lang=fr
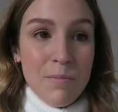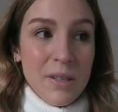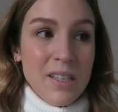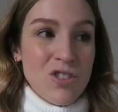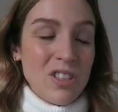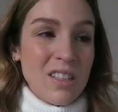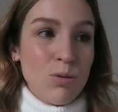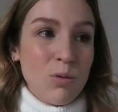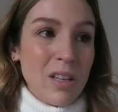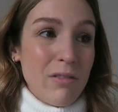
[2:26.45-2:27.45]
puis je sais
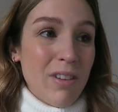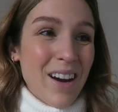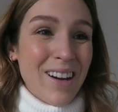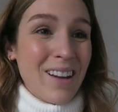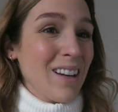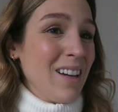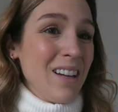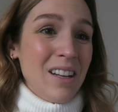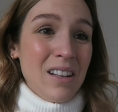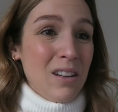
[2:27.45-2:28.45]
que tout le temps vers
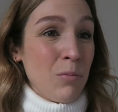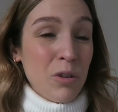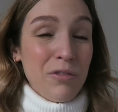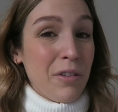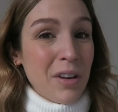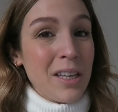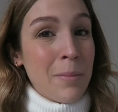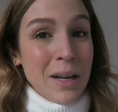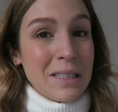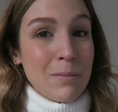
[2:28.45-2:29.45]
le mois de
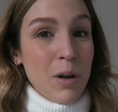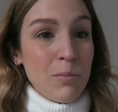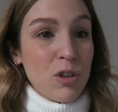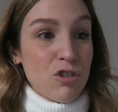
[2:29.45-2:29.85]
février maximum,